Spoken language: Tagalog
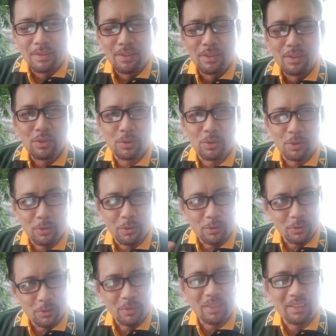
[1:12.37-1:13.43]

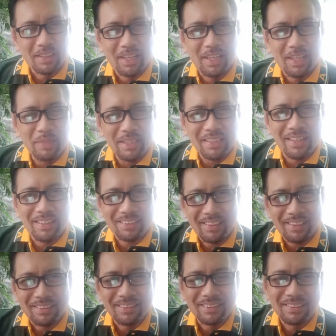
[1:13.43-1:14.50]
So, alam na
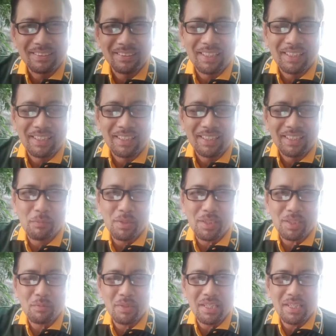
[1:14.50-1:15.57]
natin anong ibig
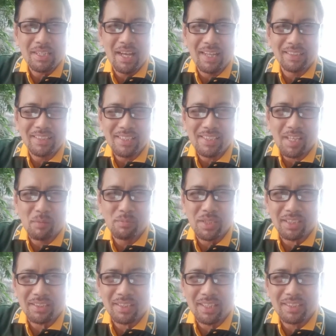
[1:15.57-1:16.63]
sabihin ng ating
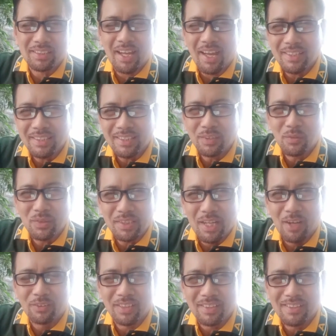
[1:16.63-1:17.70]
subject na dying
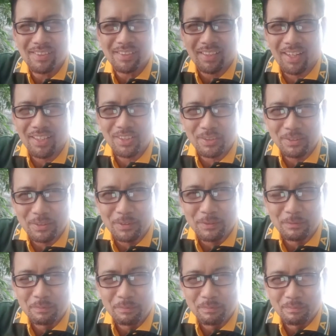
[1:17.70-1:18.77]
without instruction.
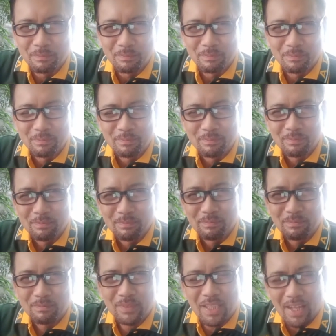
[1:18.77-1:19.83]

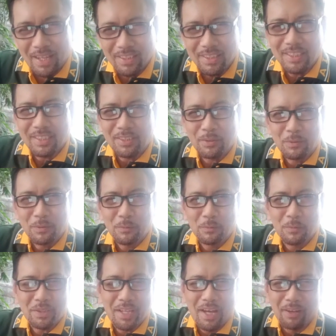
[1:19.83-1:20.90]
Dying
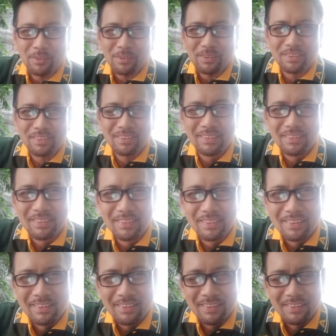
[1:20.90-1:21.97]
without
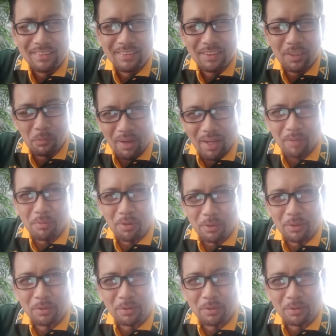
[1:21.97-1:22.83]
the Bible.